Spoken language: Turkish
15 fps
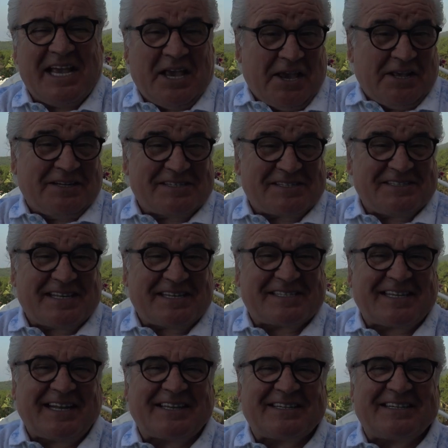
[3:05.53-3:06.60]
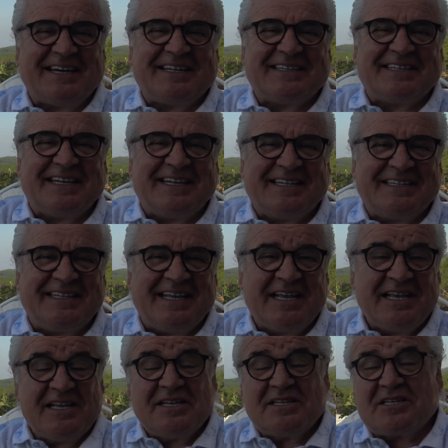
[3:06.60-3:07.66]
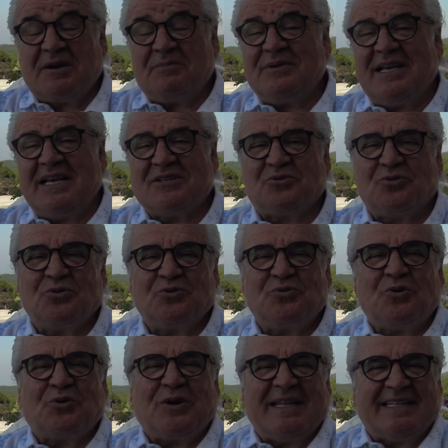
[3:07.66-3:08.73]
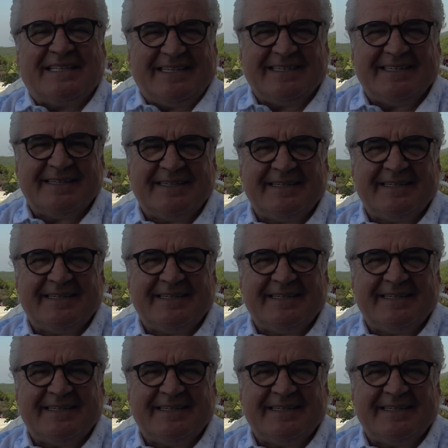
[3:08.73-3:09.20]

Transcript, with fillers: En azından saldırgan değildi. Sapiens onu yok etti.